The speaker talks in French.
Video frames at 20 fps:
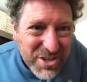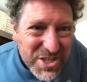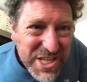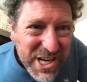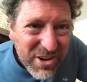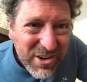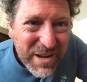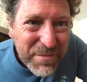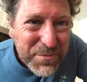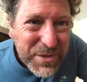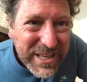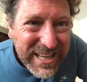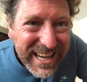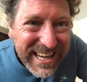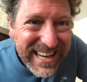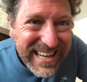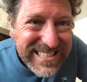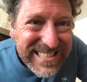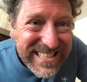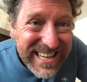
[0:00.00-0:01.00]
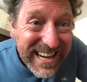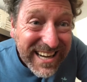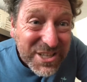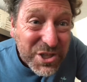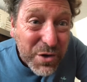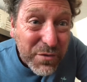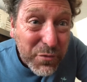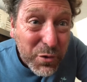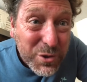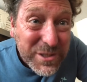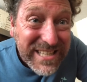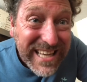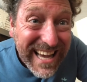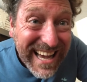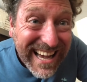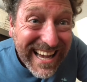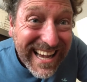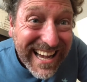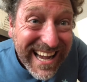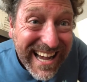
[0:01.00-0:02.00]
ciao les petits Carlaxiens, je vous
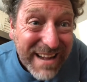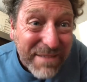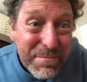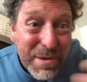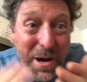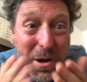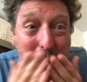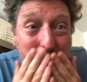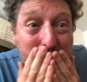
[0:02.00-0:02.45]
aime.